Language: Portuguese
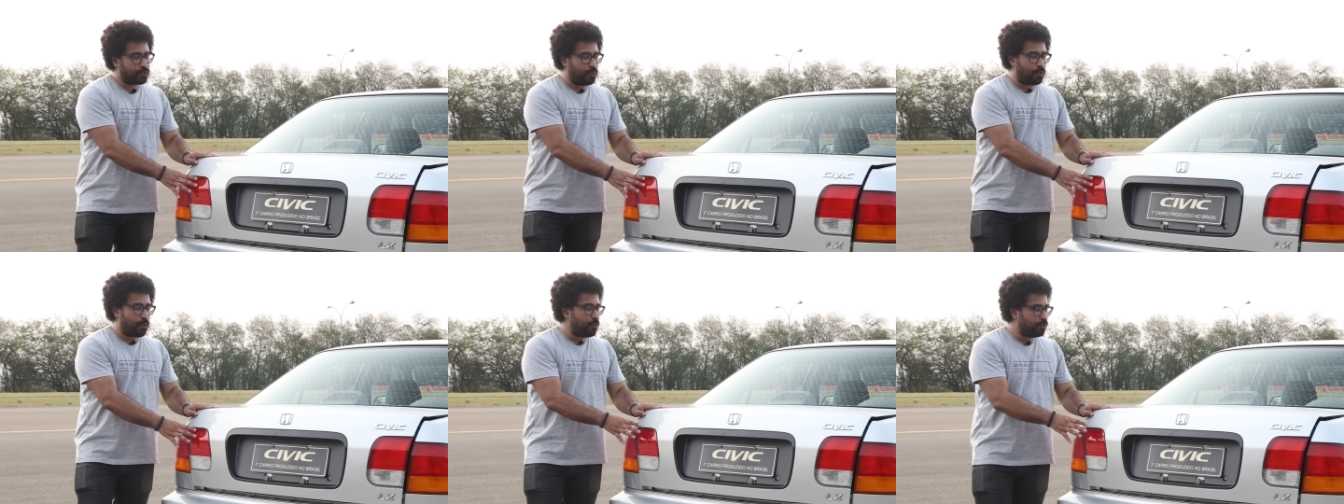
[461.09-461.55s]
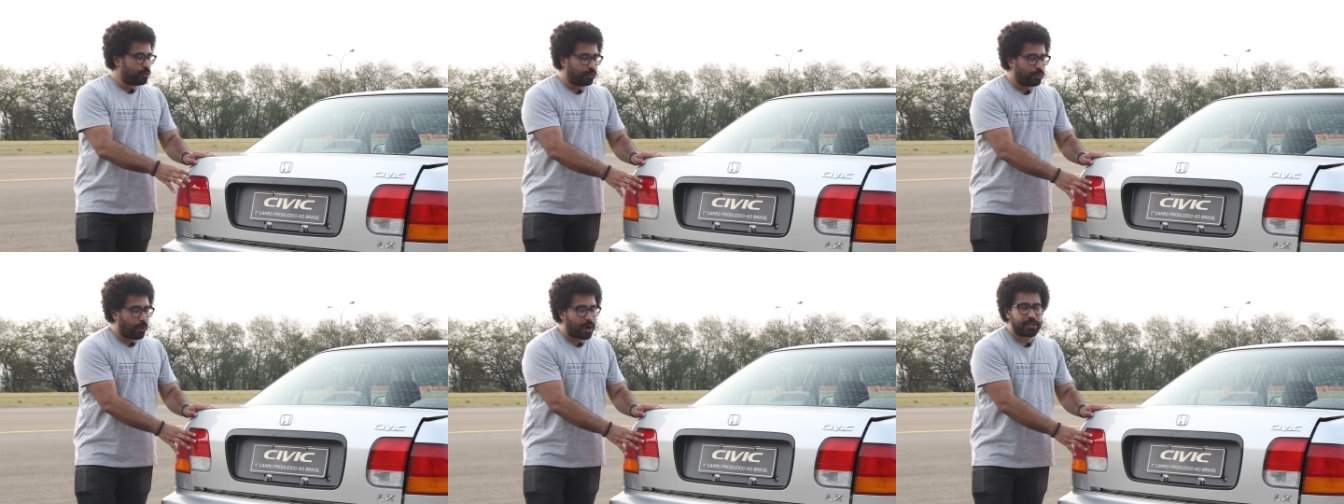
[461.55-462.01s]
o
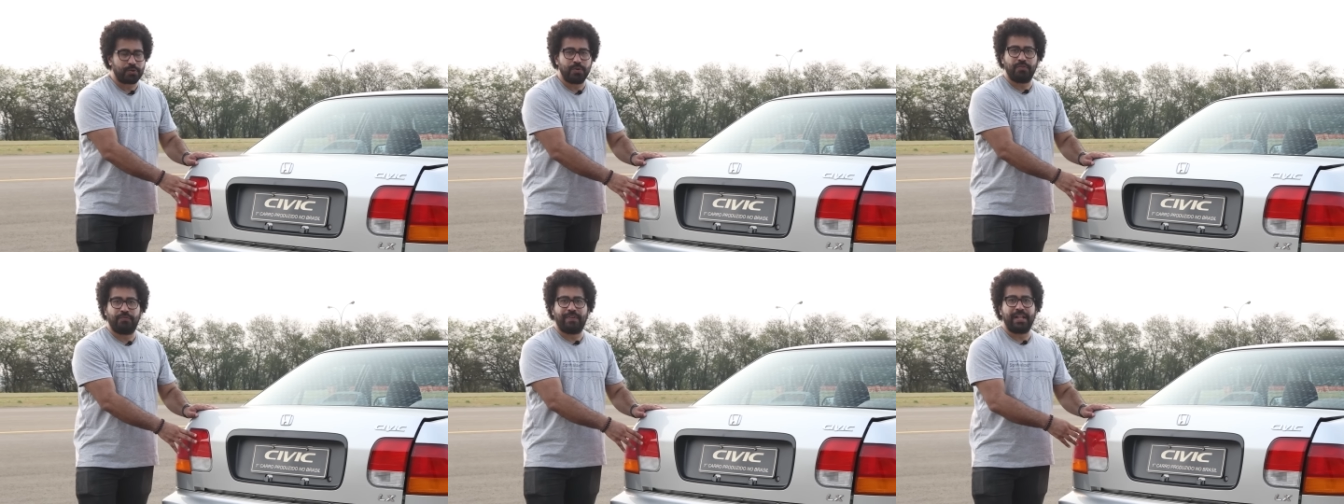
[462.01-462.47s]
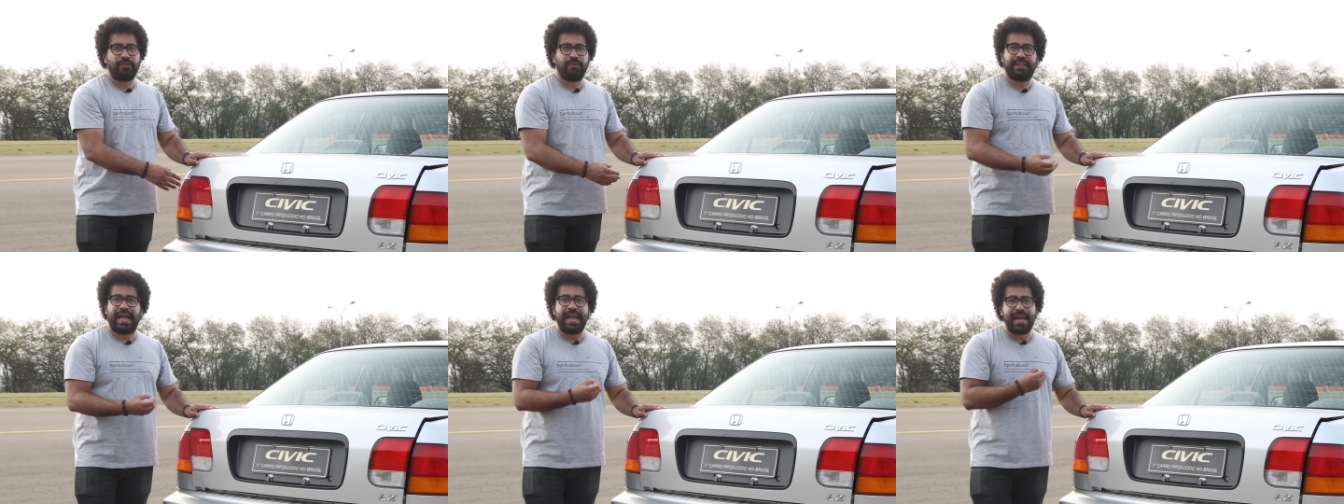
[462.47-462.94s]
conjunto ótico de fato
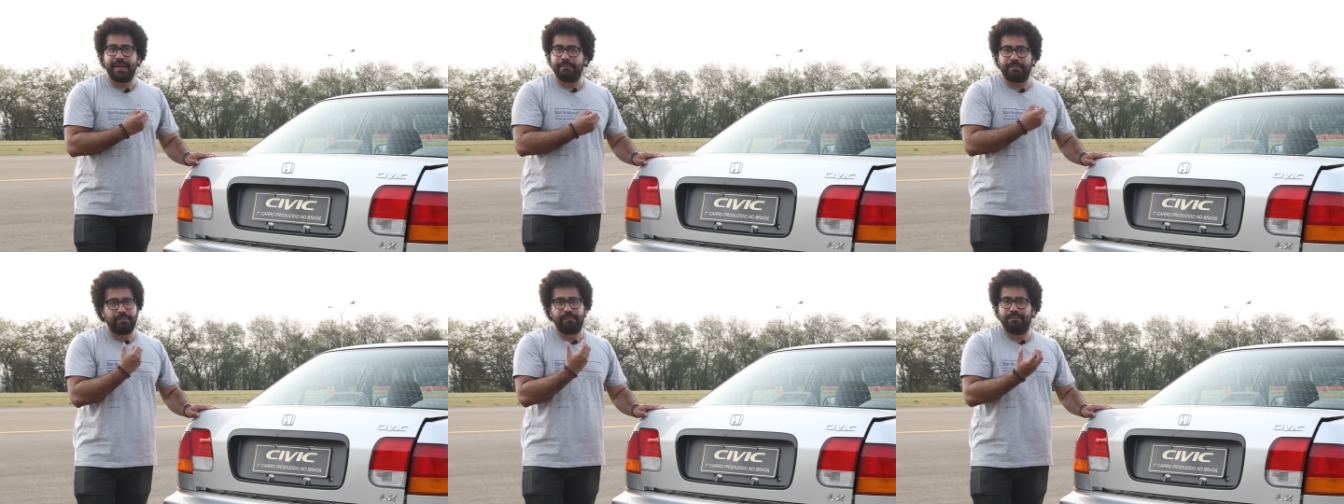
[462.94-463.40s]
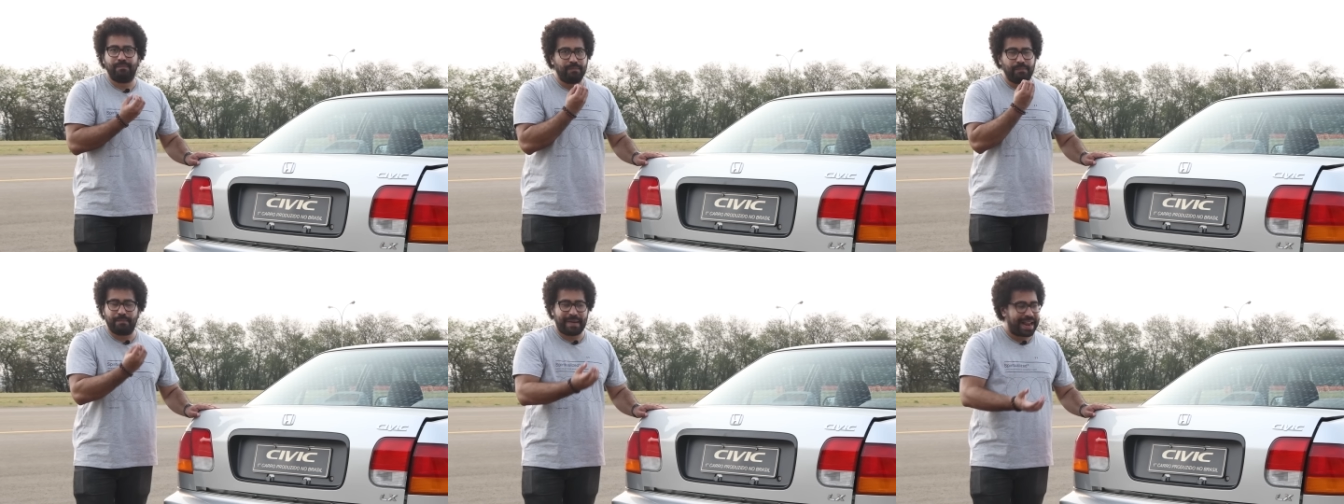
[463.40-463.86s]
está
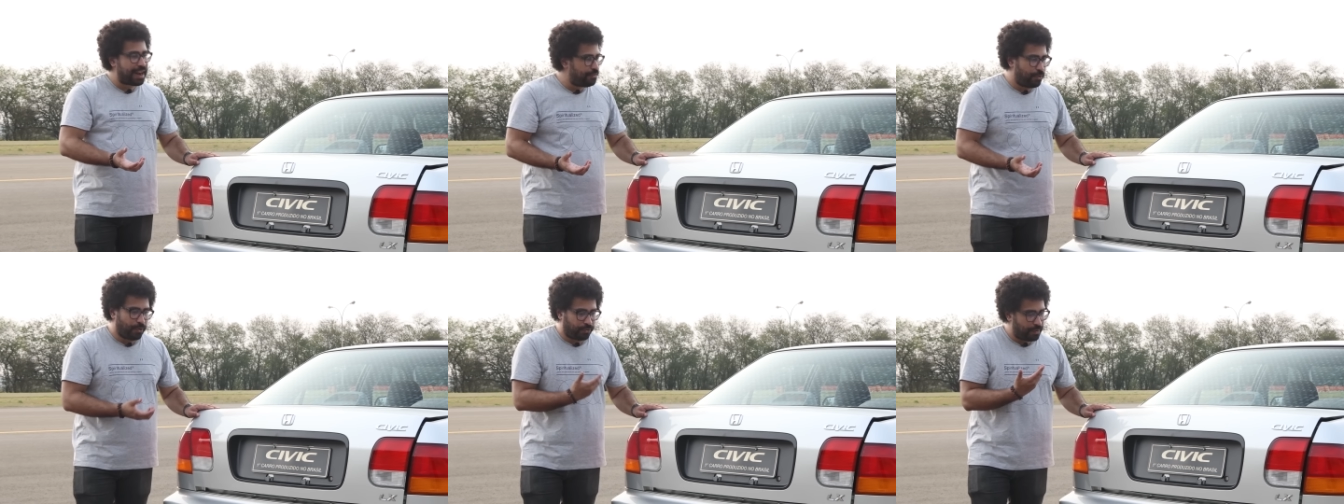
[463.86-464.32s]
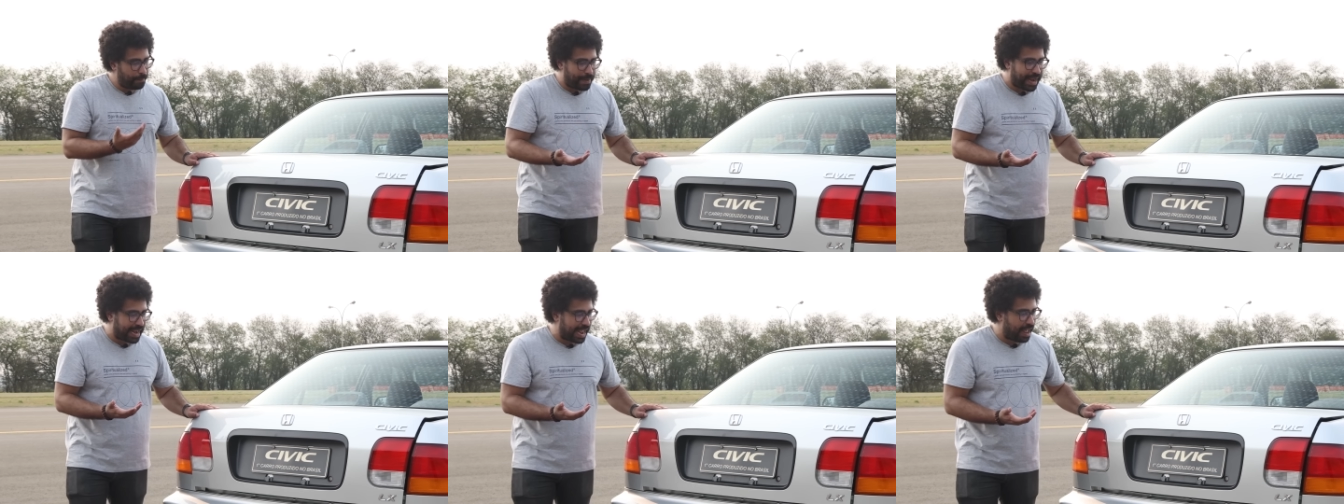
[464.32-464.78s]
maravilhoso,
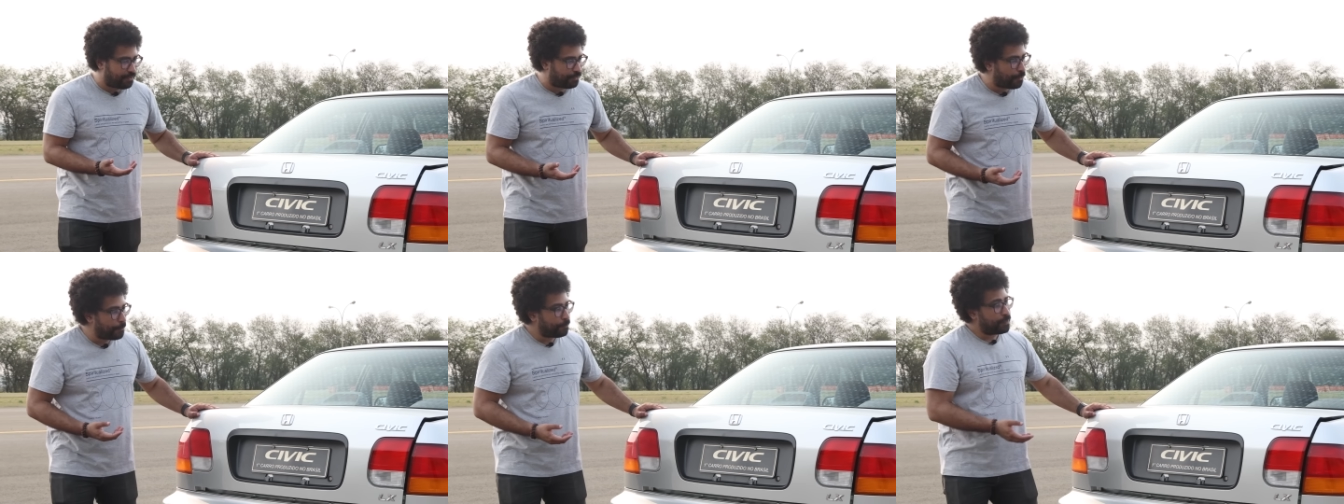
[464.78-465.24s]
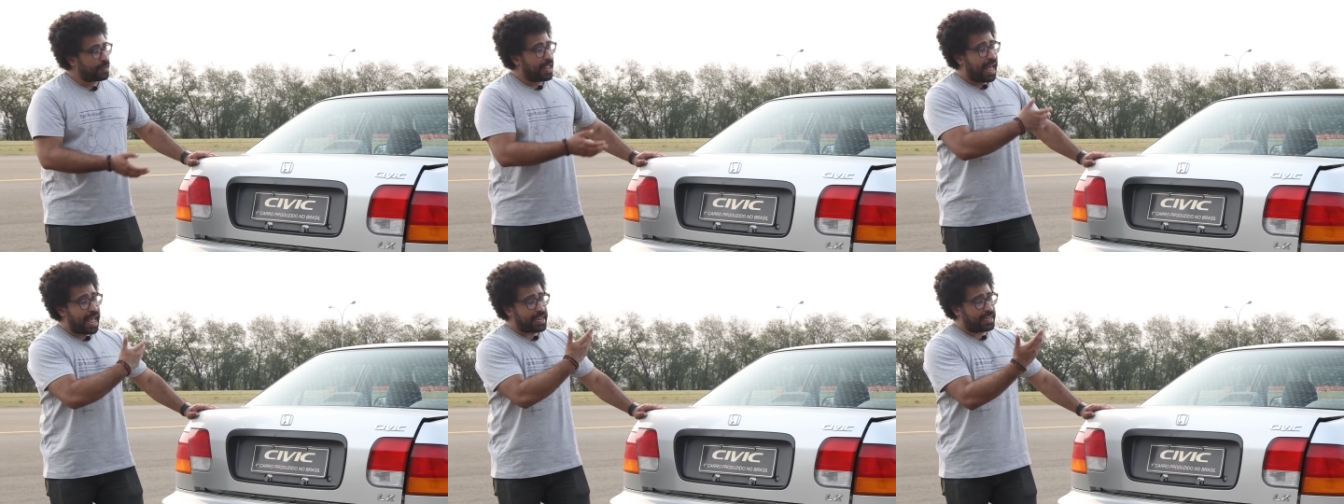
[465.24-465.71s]
impecável.
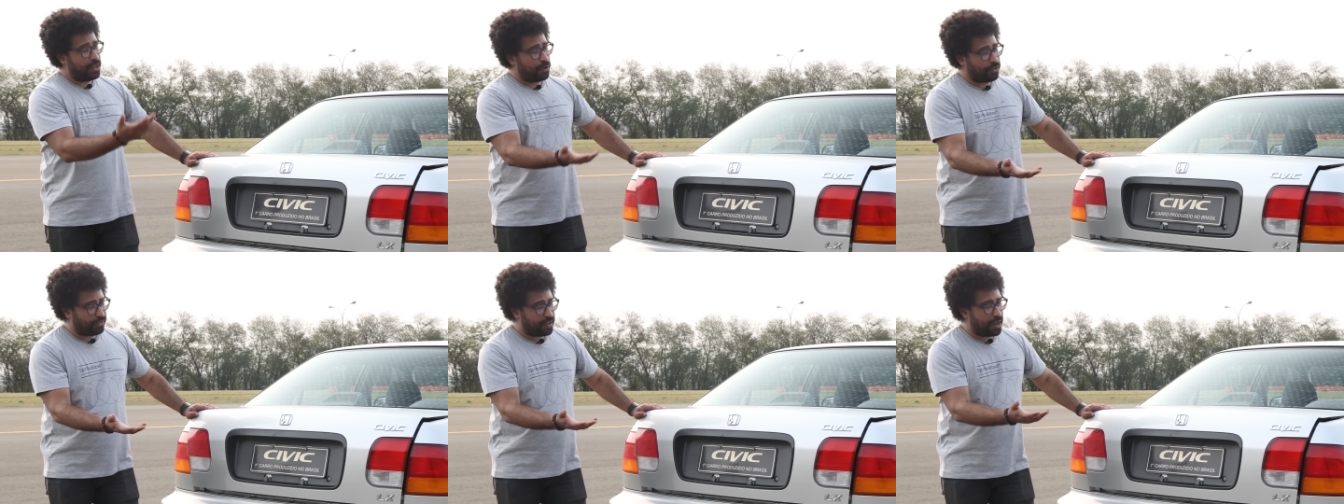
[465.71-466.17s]
Aqui nós